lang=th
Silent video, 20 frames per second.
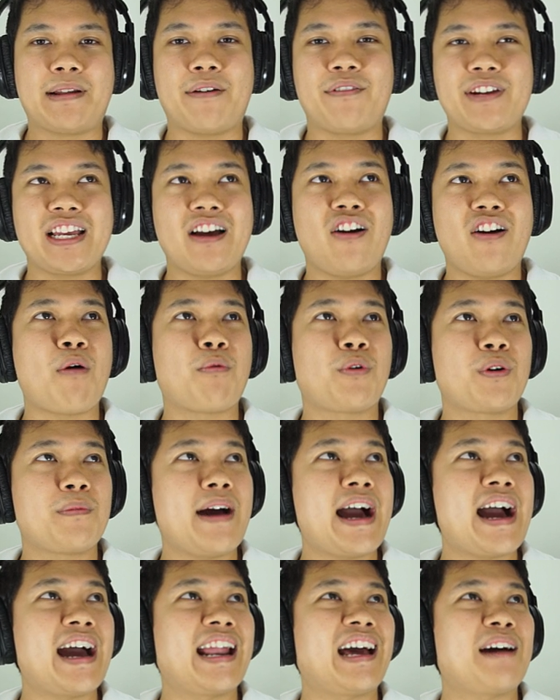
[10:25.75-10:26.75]
เราวันนี้ก็ขอบคุ
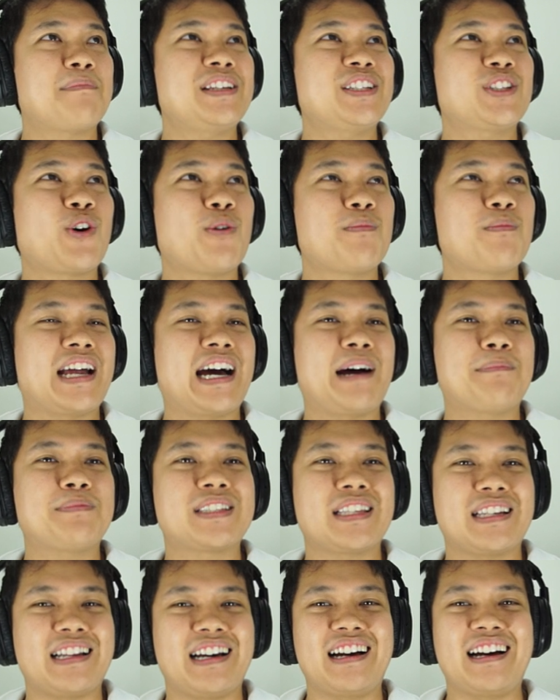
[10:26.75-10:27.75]
ณมากนะครับที่ชมนะครั
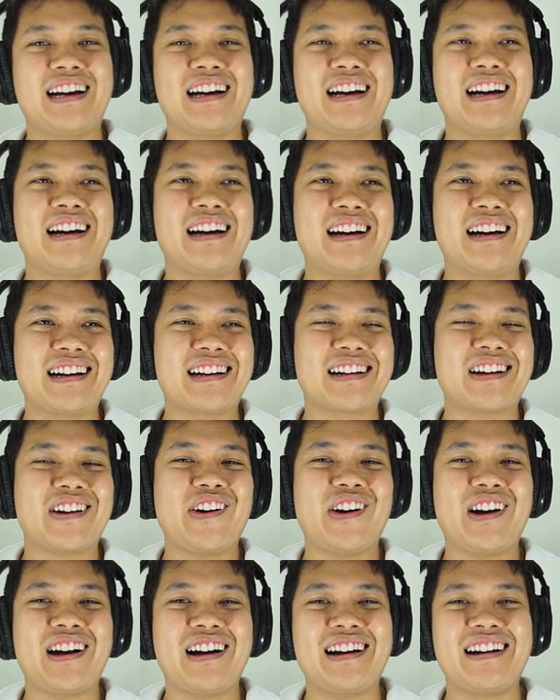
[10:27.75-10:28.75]
บ
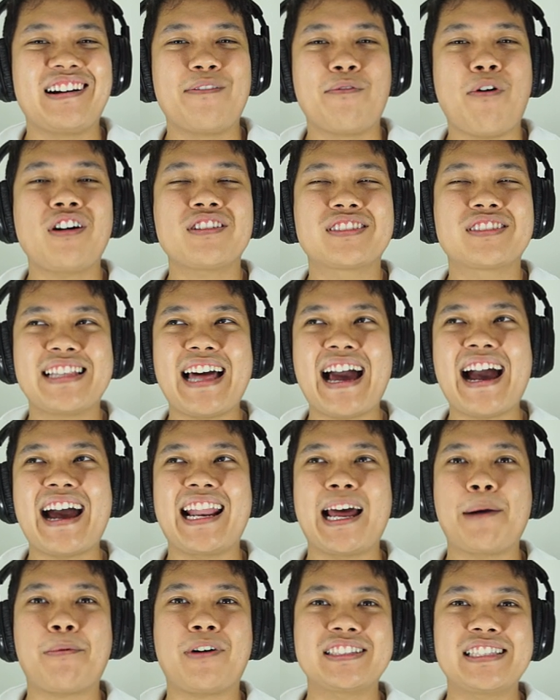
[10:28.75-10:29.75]
ก็บล็อกหน้า
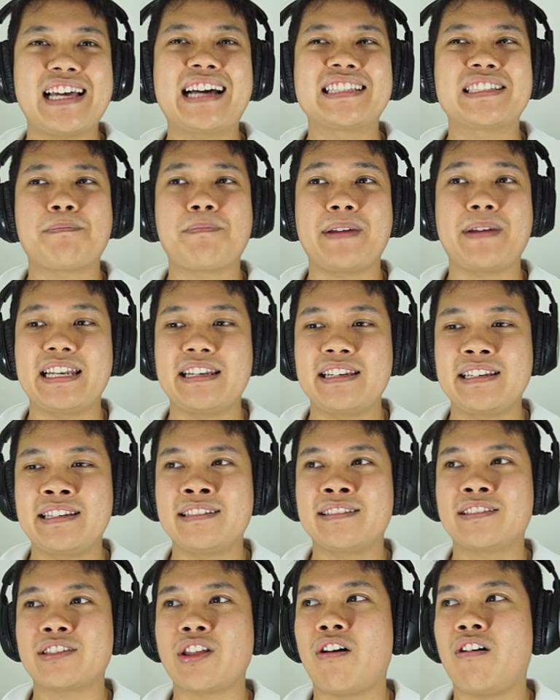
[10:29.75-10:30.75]
นะครับก็น่าจะเป็น
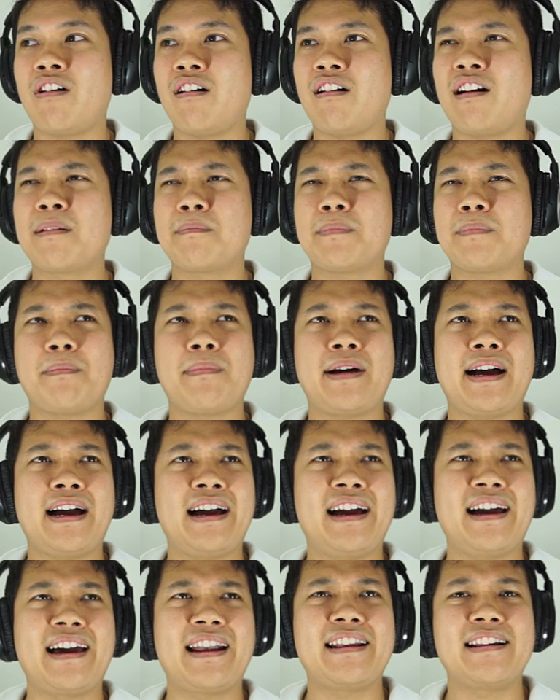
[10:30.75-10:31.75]
ตอนประ
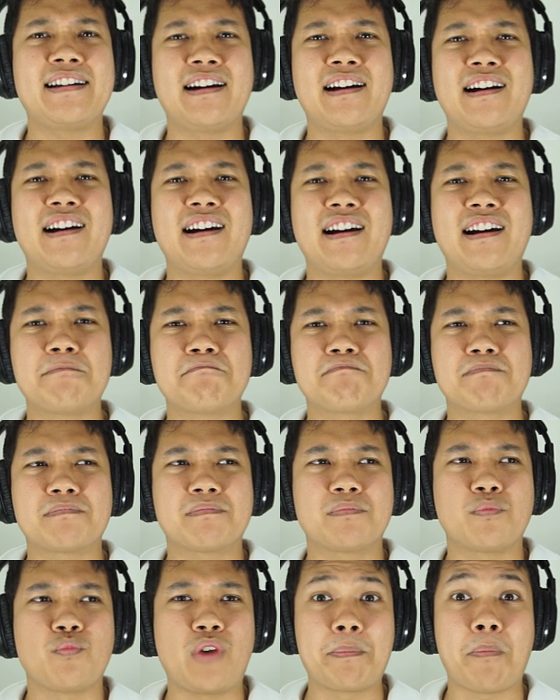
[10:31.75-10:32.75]
มาณ
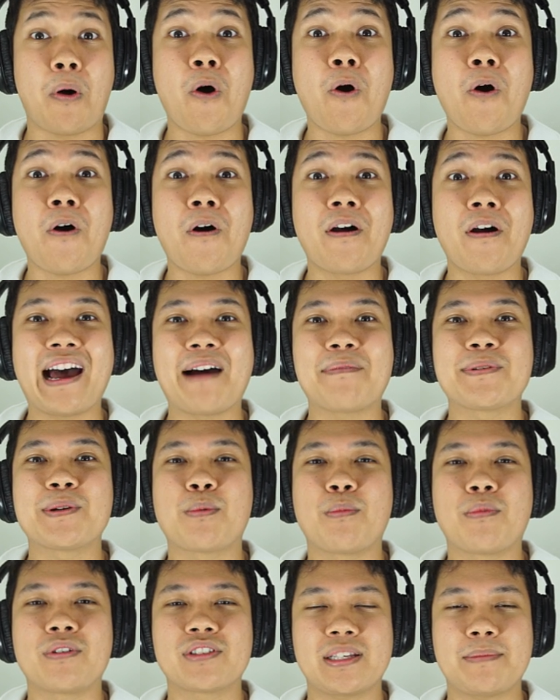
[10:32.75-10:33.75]
วันพ่อนะครับ
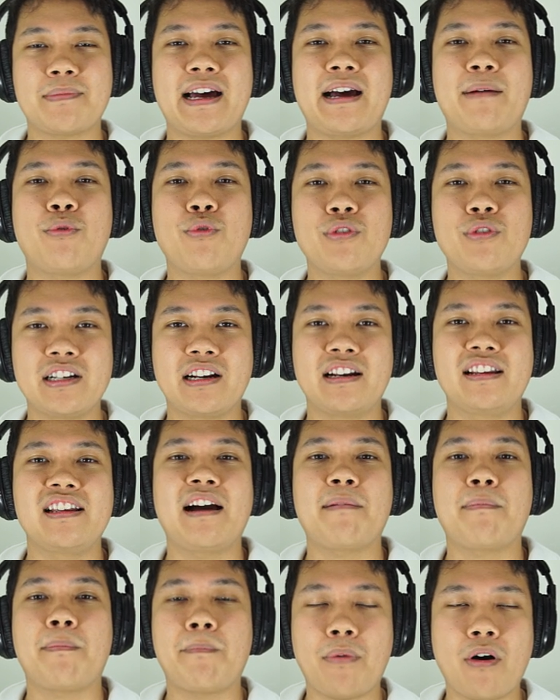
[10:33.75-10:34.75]
ผมจะมาพูดถึง
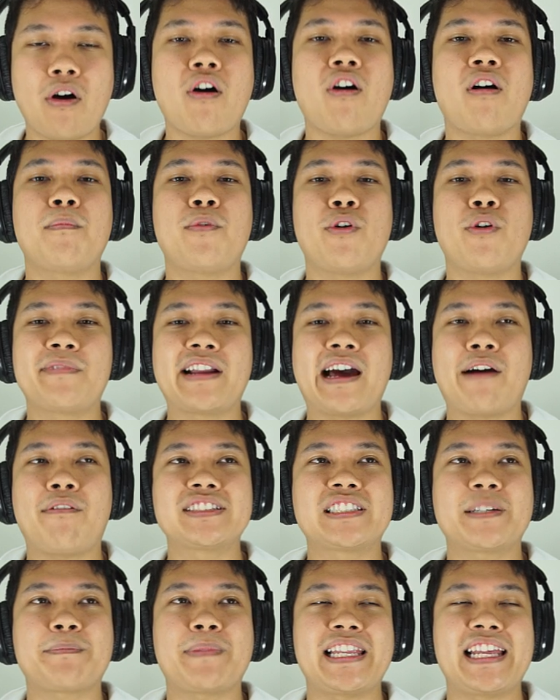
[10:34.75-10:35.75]
เรื่องพ่อของผมครั
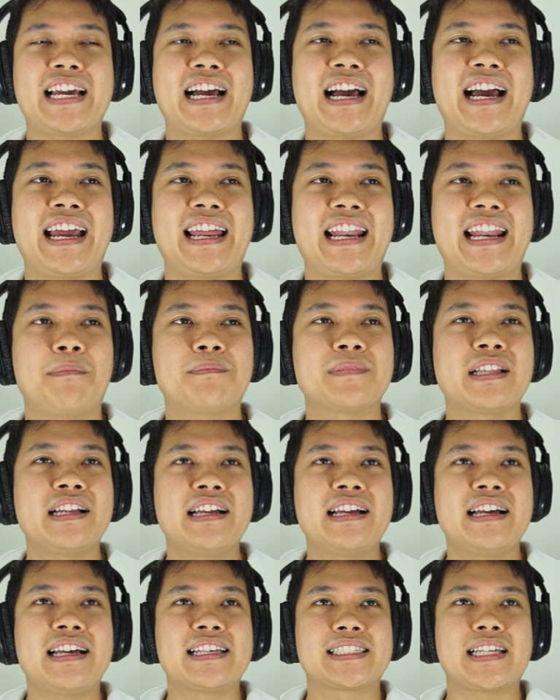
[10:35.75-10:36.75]
บว่าจะเป็นยังไงนะครับ
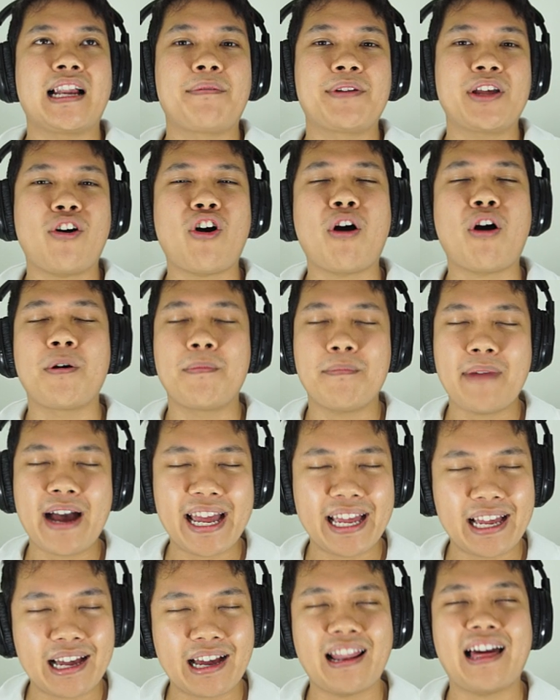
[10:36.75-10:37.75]
สำหรับวันนี้ก็ขอบคุณ
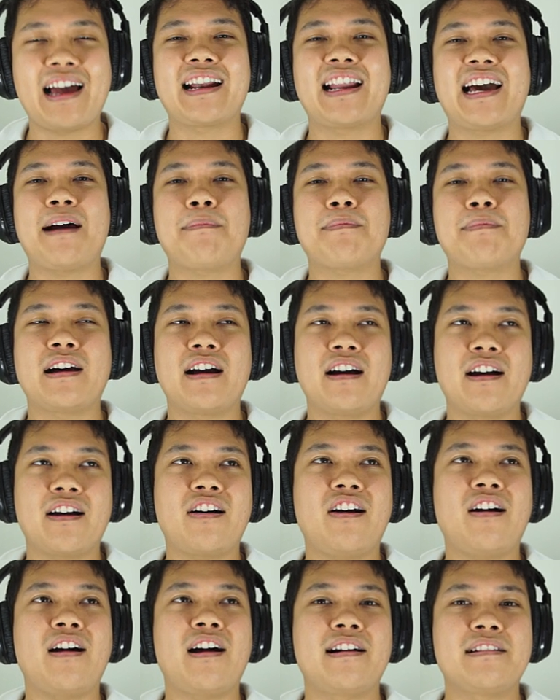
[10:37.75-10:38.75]
มากอีกครั้งนะครับ
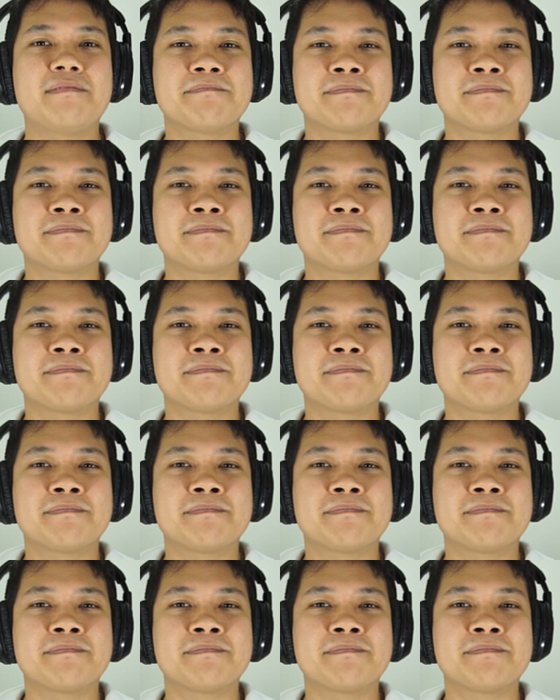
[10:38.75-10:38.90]
ก็